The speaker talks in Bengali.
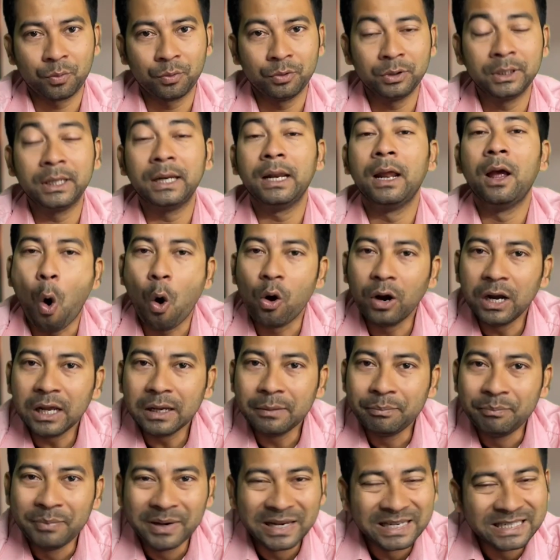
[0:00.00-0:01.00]
সম্বন্ধে অনেক
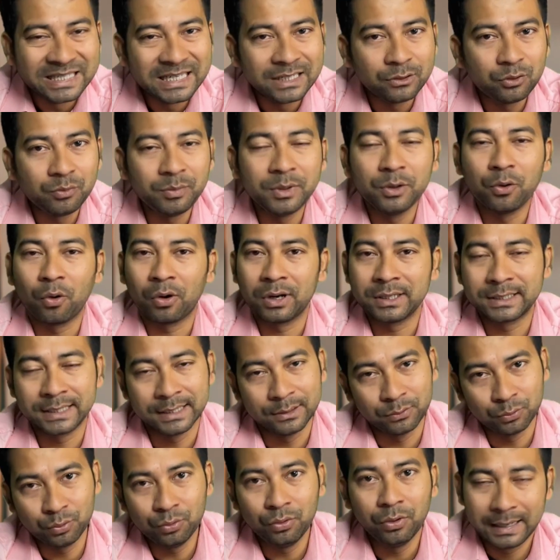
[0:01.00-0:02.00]
বেশি তুমি নলেজ
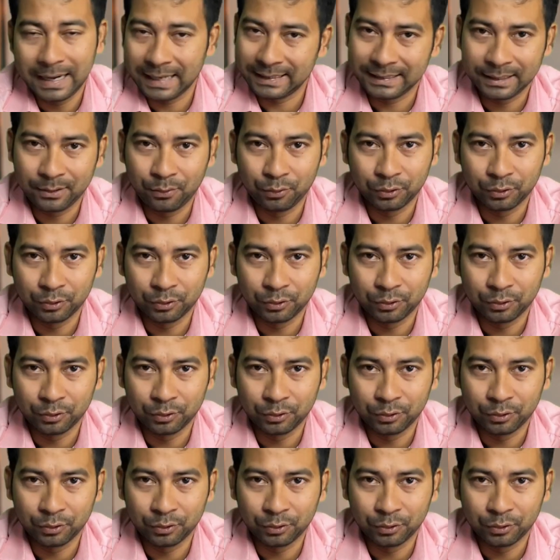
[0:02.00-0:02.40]
কিন্তু গ্যাদার